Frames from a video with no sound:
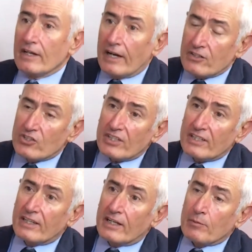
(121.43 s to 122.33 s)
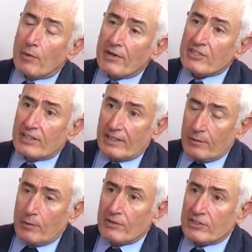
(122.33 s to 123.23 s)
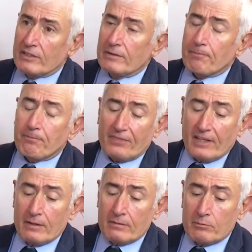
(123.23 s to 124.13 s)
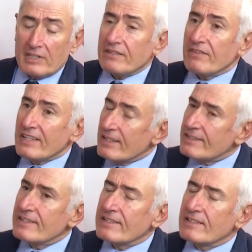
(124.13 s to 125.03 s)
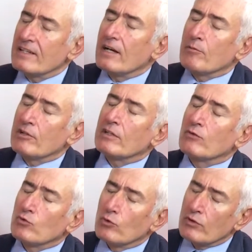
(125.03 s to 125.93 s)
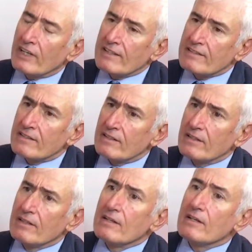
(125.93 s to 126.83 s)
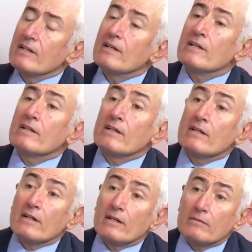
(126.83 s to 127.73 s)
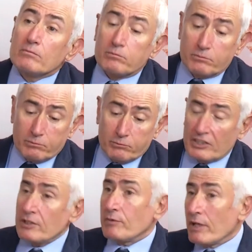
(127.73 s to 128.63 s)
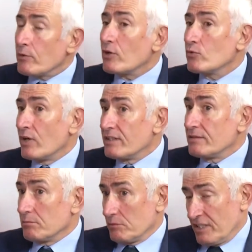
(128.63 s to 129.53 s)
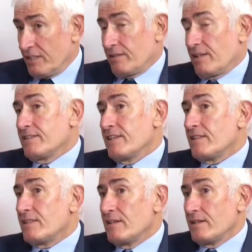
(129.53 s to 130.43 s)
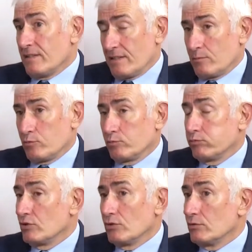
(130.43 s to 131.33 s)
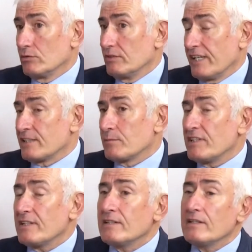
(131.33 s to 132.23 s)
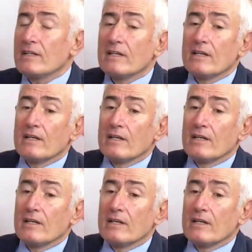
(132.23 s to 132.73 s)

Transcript: E, aynı şekilde Ali Babacan. Ali Babacan e, milletvekili listesine Ahmet Davutoğlu yazdı. E, Recep Tayyip Erdoğan itiraz etti. Dedi bunu yazma dedi.